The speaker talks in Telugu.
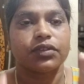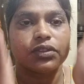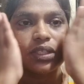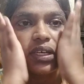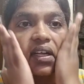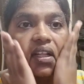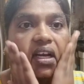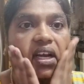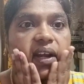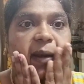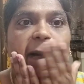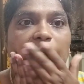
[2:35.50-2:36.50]
చూసారు కదా
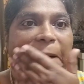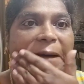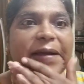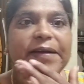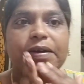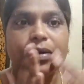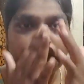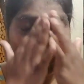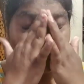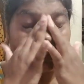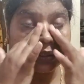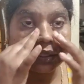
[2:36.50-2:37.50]
నేను ఇట్లా అన్నాను
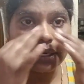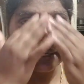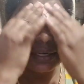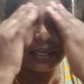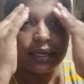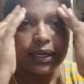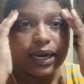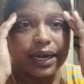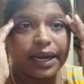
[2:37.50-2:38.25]
టోటల్గా ఇలా డ్రై